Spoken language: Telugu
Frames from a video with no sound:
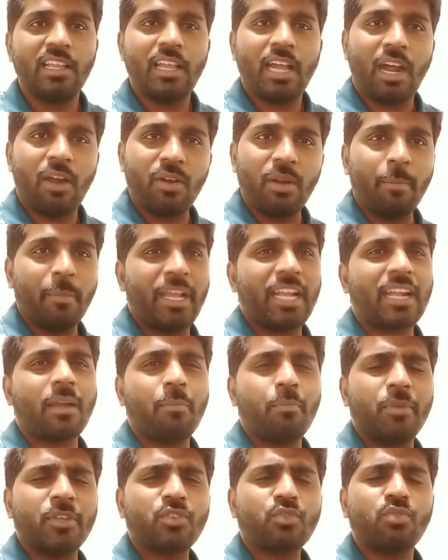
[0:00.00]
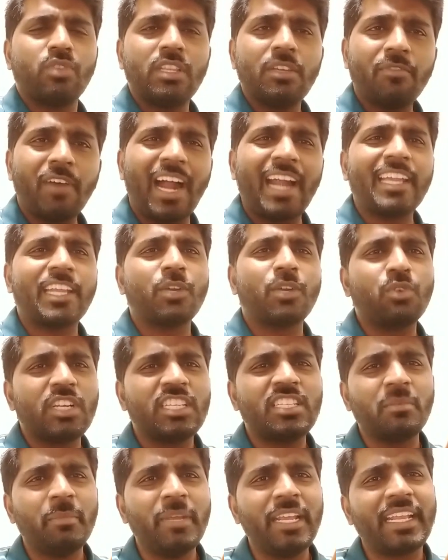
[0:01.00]
ఆవిడ మేకప్ వేసుకుంది వాటి
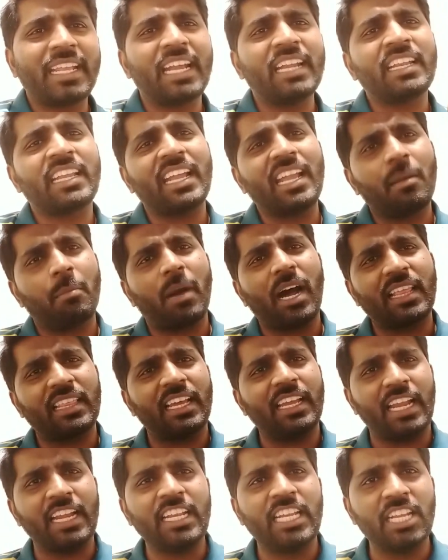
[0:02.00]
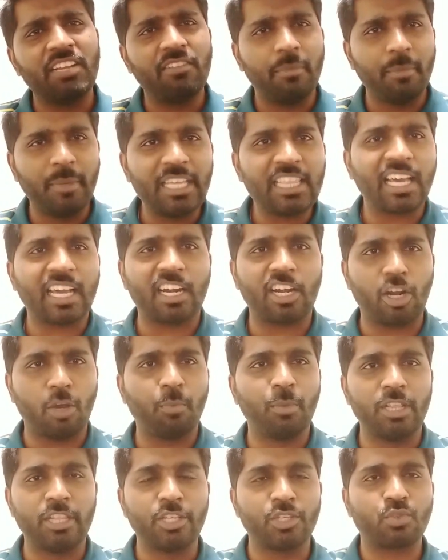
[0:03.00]
గురించి మీకేంటయ్యా బాధ ఎన్టీవీ మీ దగ్గర
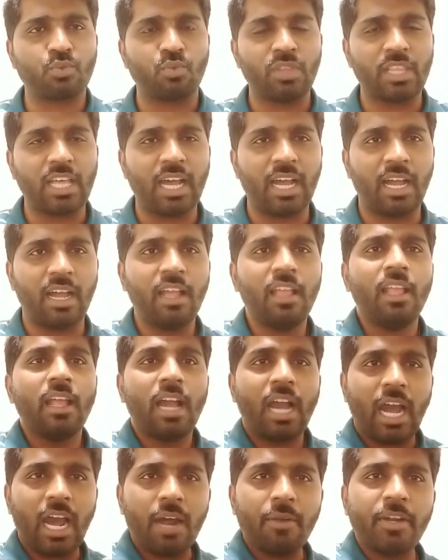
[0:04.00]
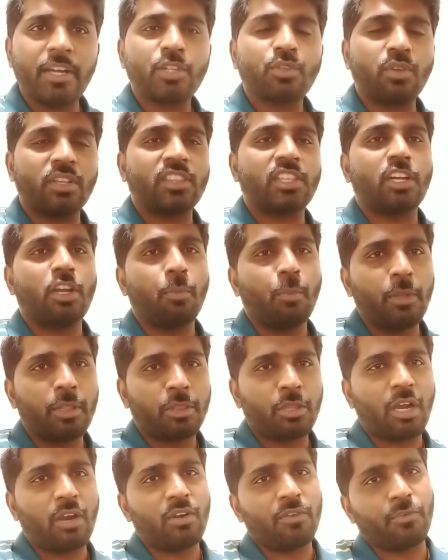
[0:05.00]
డబ్బులు తీసుకుందా ఆవిడ సొంత
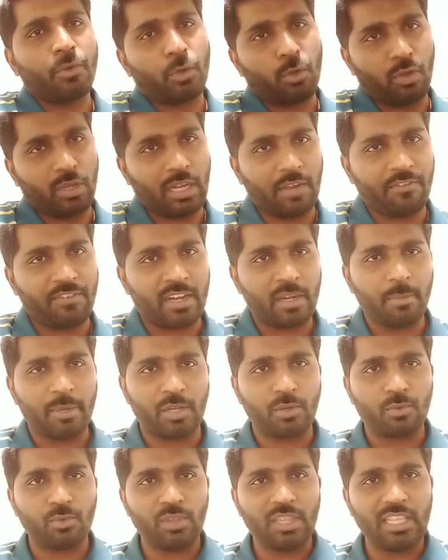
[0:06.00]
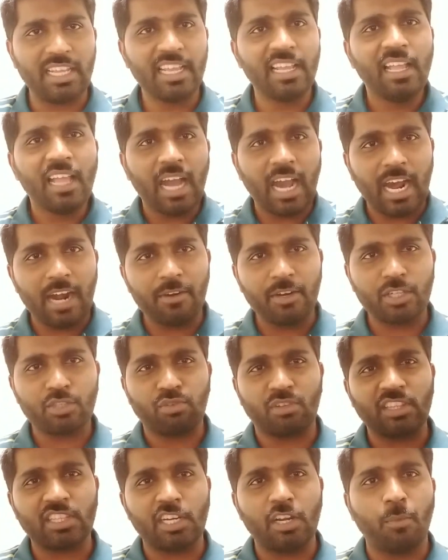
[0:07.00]
డబ్బులతో ఆవిడ ఫోటోగ్రాఫర్ని పెట్టుకుంది ఆవిడ
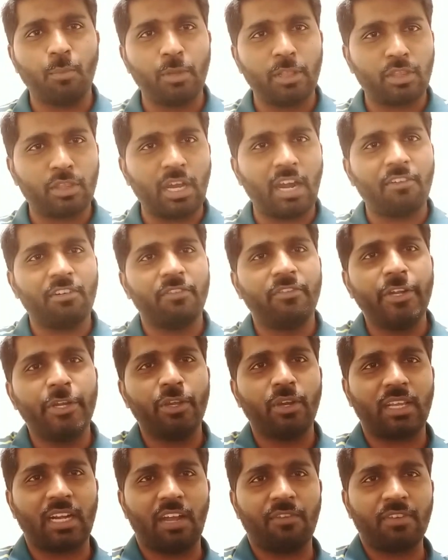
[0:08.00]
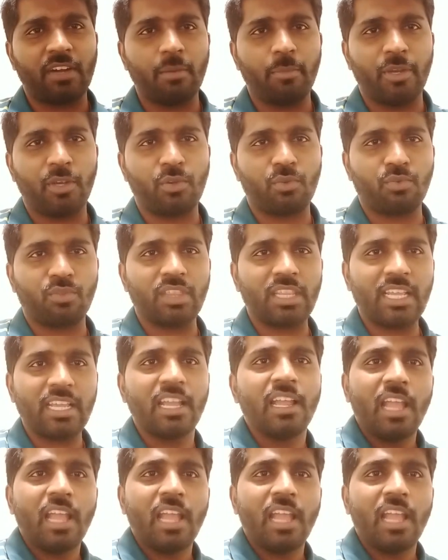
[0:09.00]
సొంత డబ్బులతో ఆవిడ వీడియోగ్రాఫర్ని పెట్టుకుంది